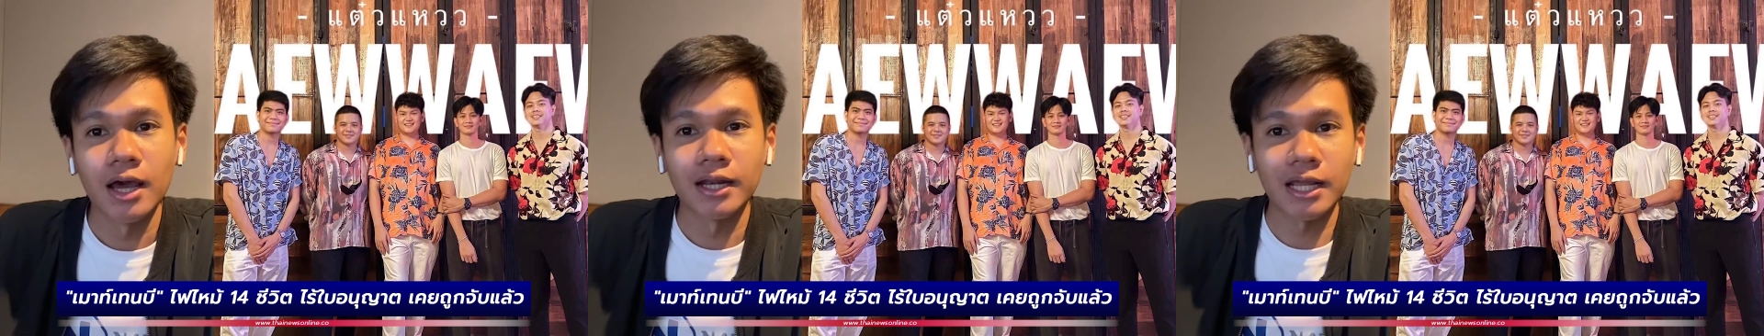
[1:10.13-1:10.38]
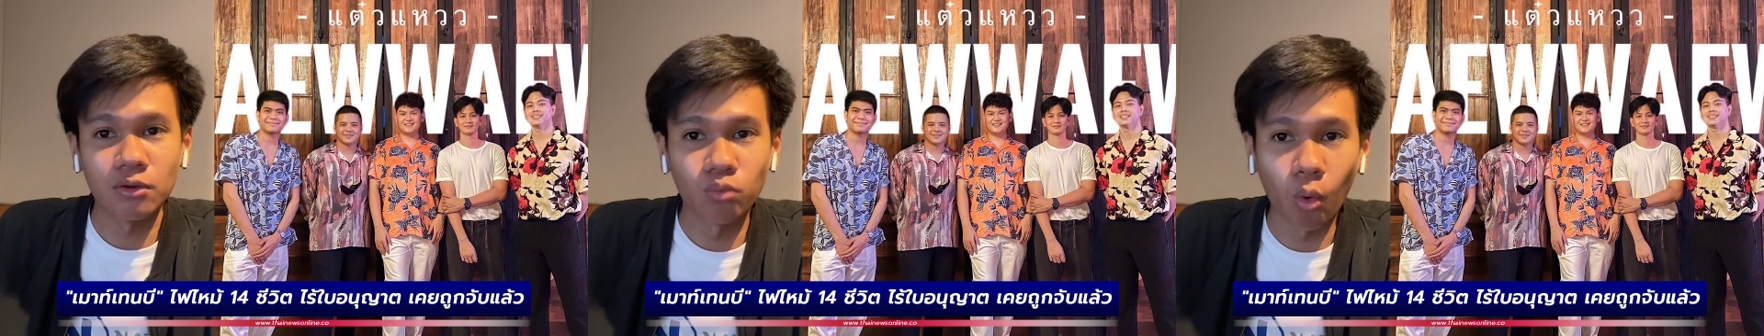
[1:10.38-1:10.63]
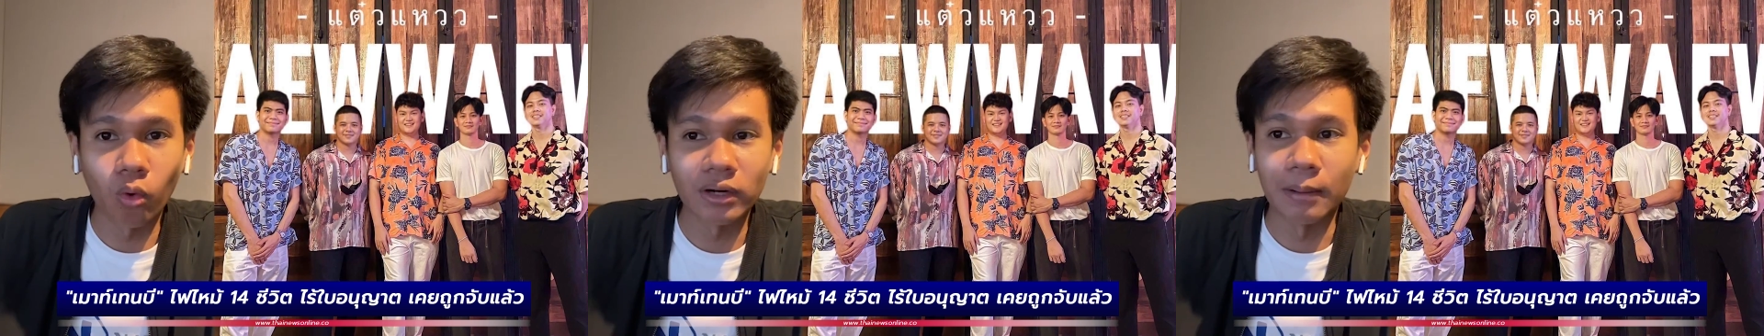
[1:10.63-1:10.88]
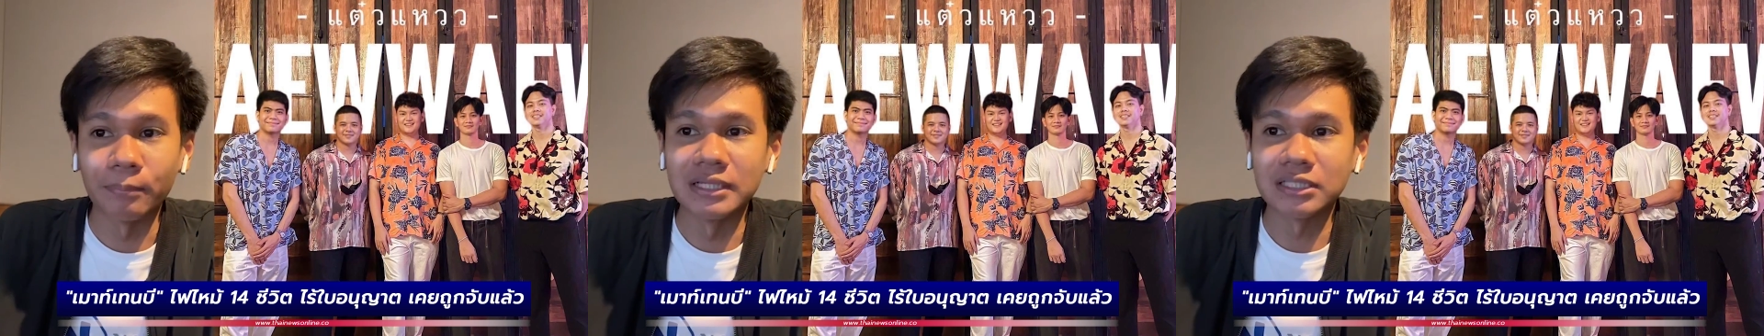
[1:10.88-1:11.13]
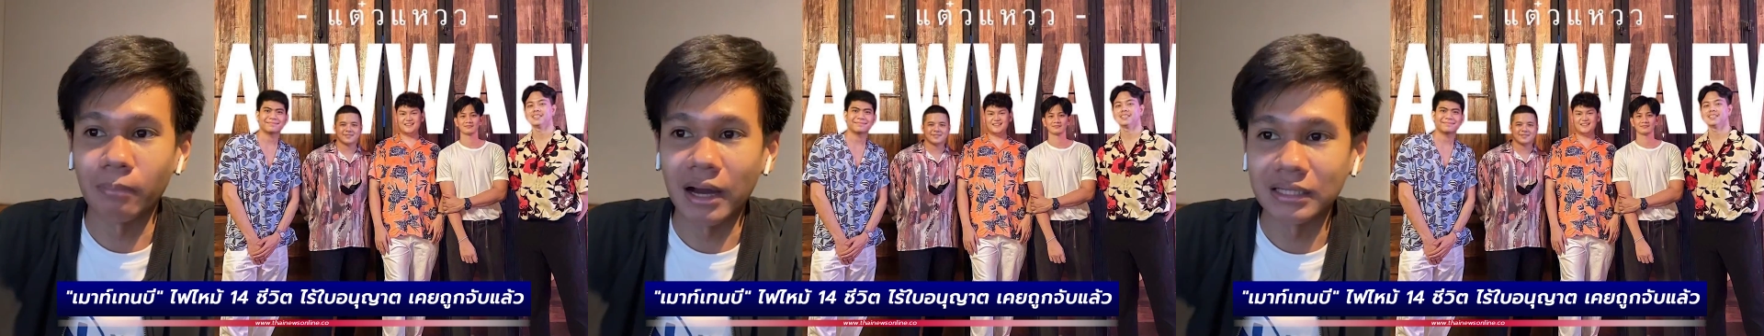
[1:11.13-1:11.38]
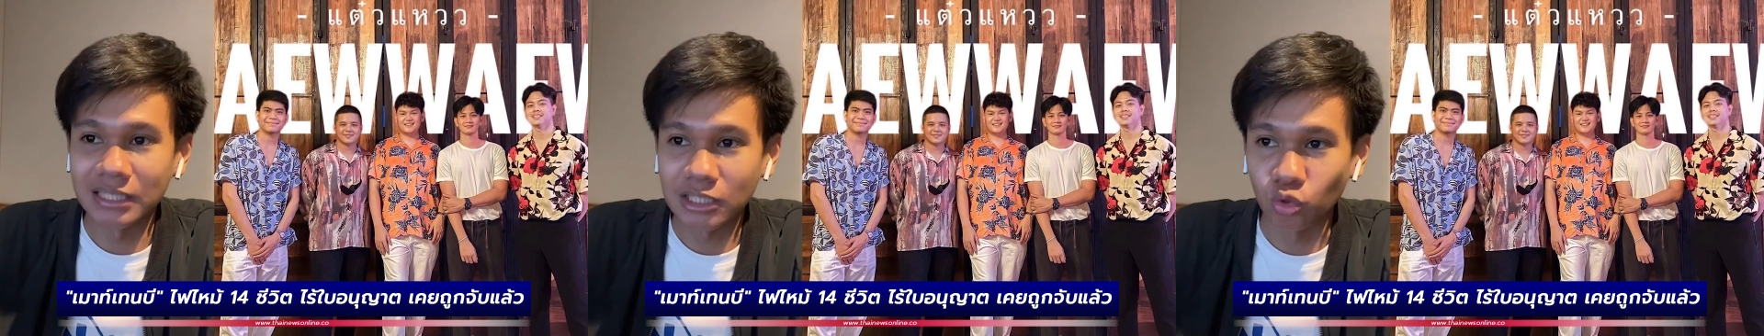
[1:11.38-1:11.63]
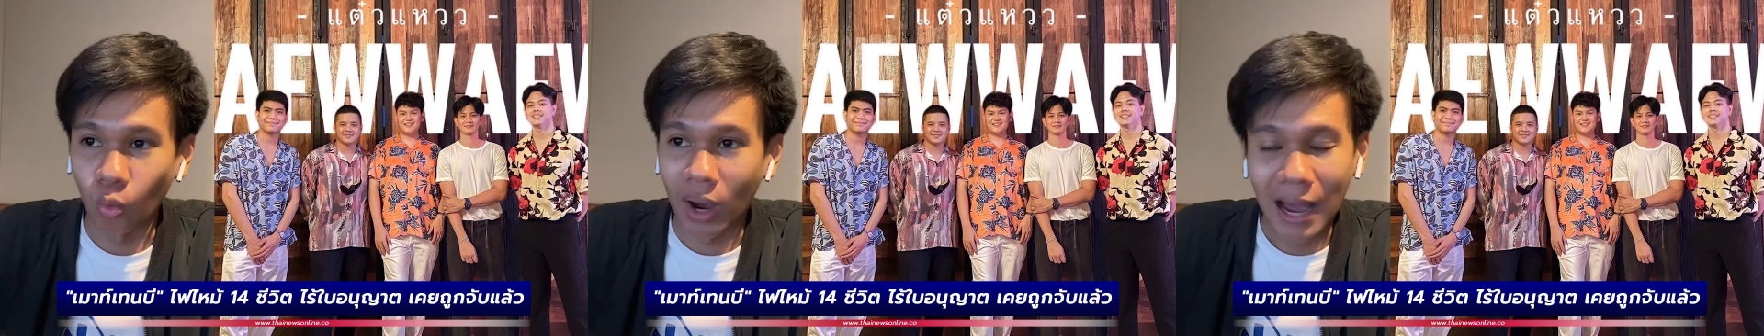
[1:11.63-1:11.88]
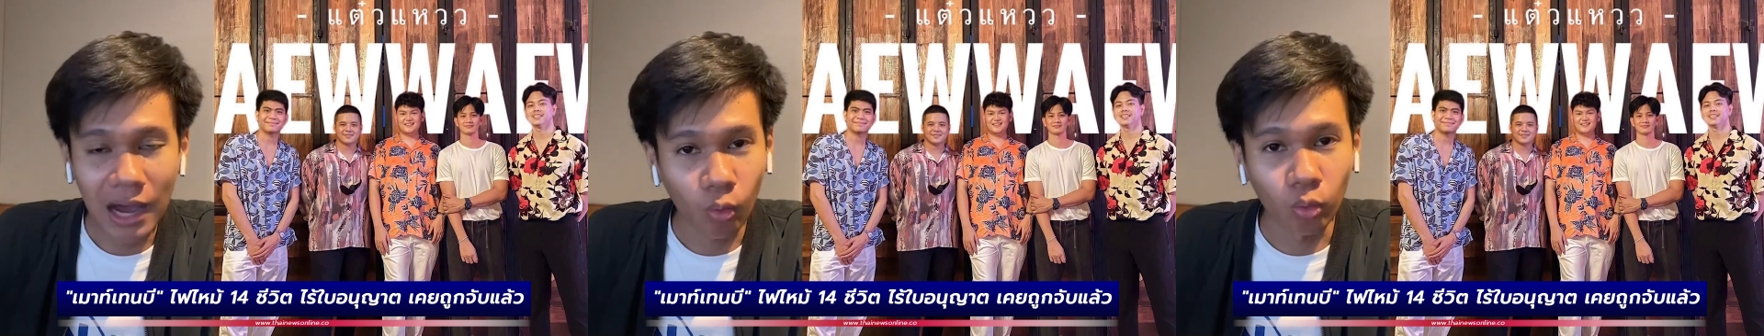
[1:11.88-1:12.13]
ในวงเนี่ยมีสมาชิกอยู่
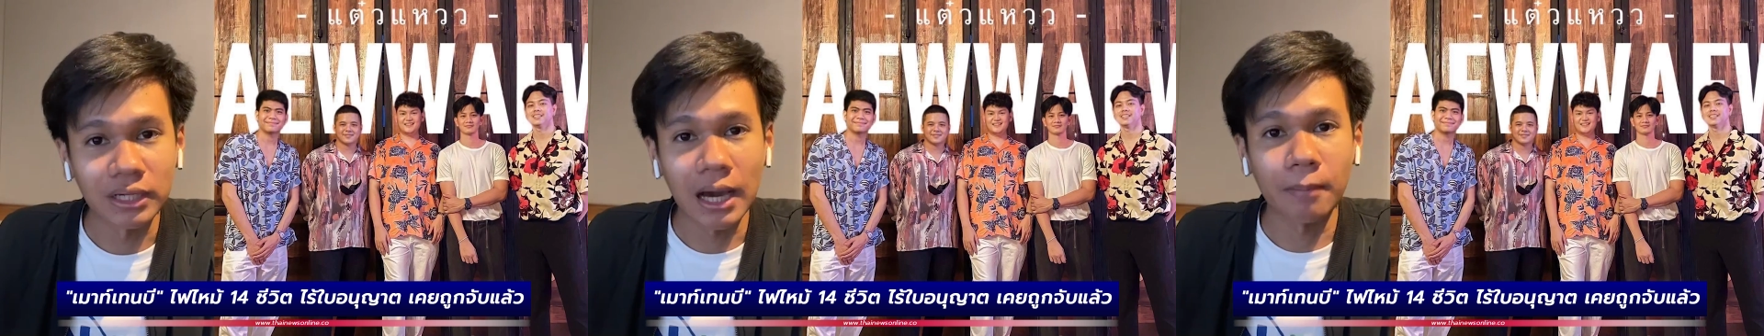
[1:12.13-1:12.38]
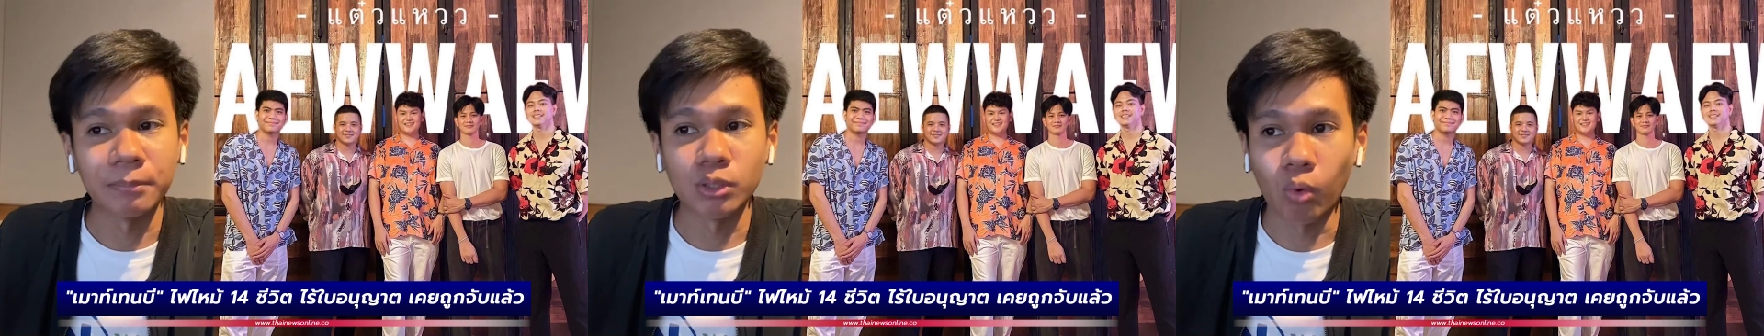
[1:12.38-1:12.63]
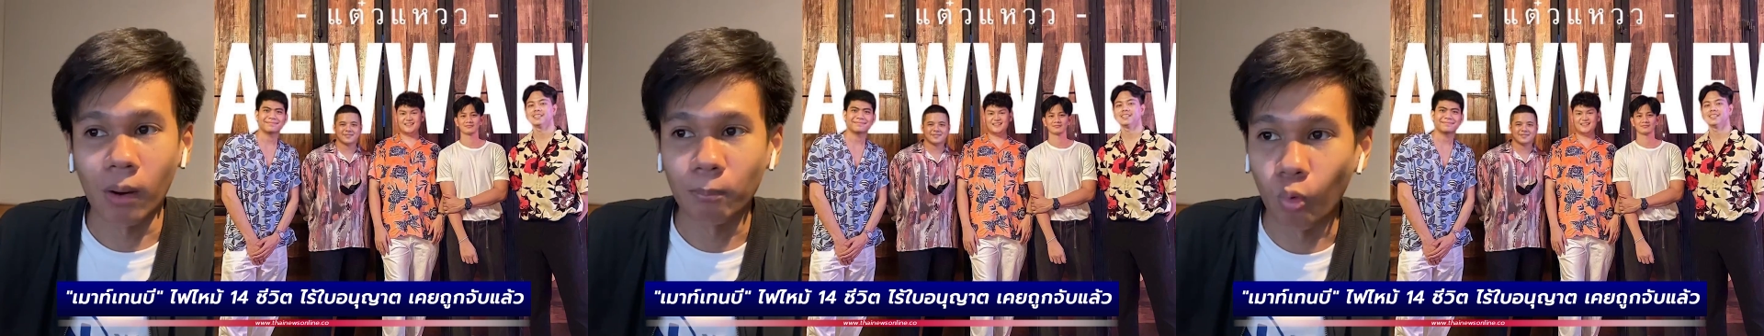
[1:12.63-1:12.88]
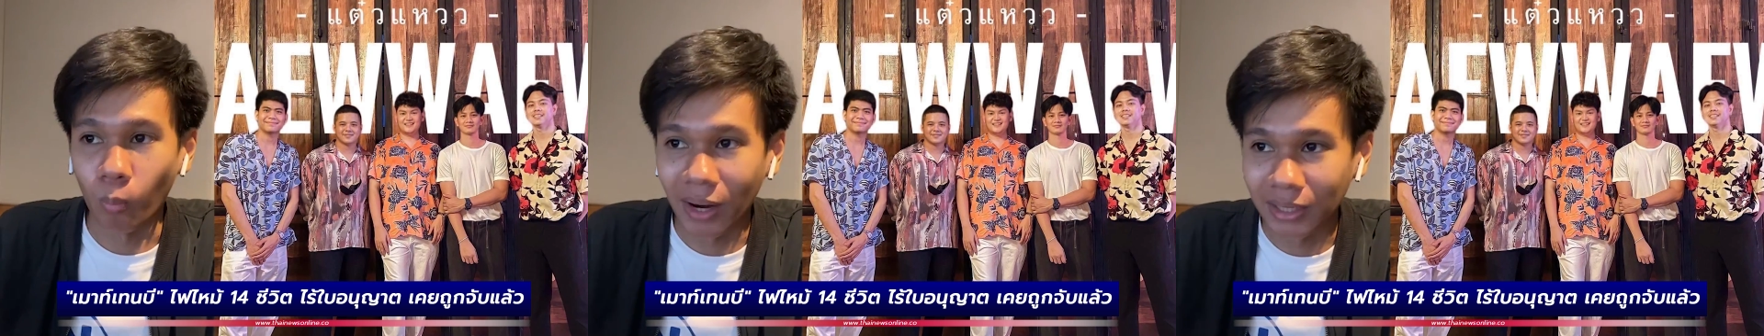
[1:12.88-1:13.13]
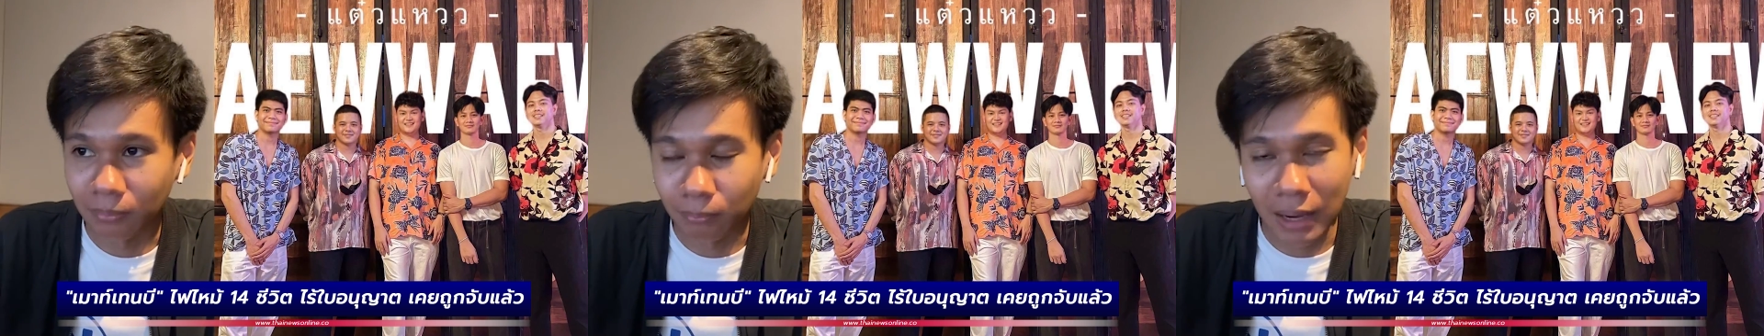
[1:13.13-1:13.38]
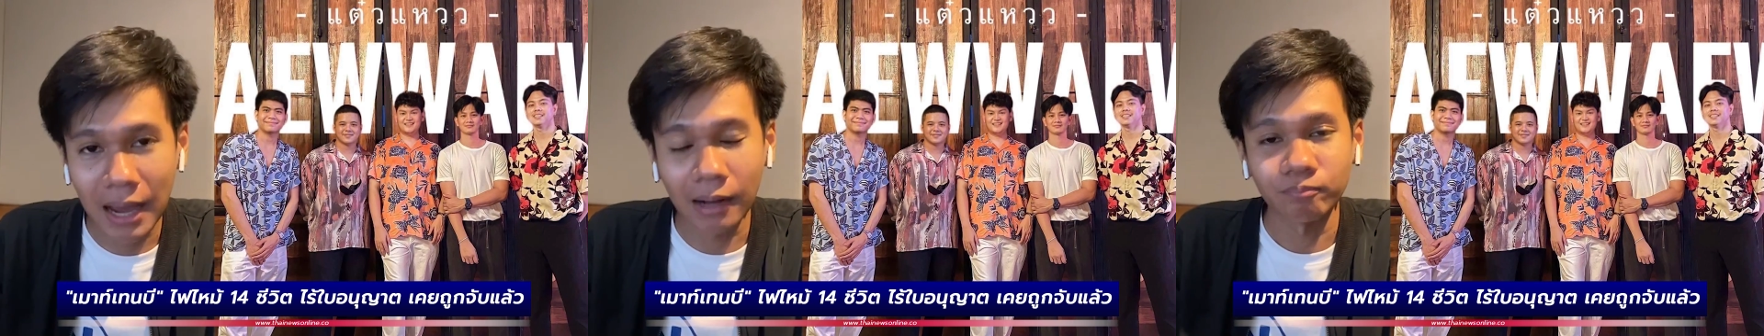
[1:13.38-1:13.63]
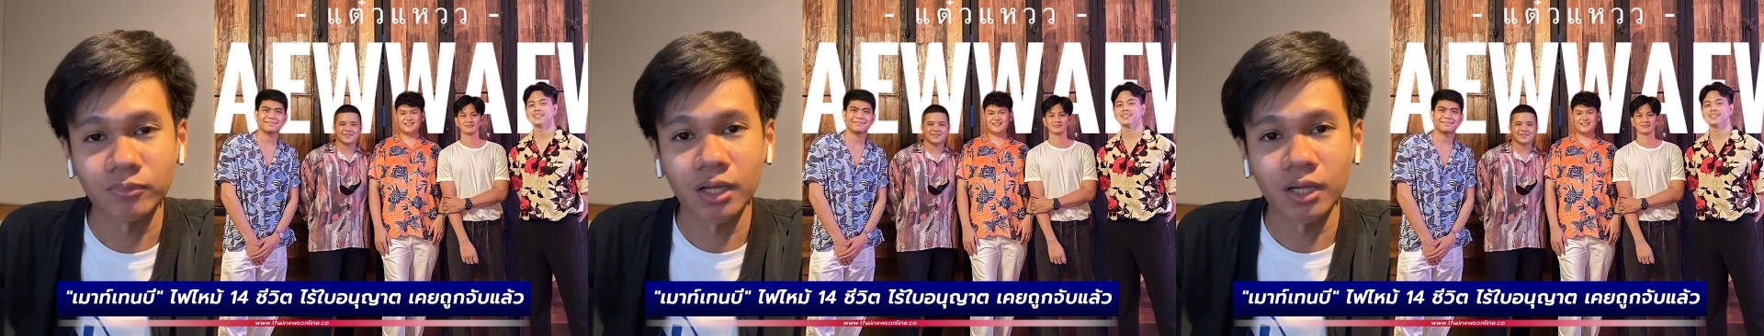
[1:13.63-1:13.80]
5 คนครับมีความผูกพันกันมาก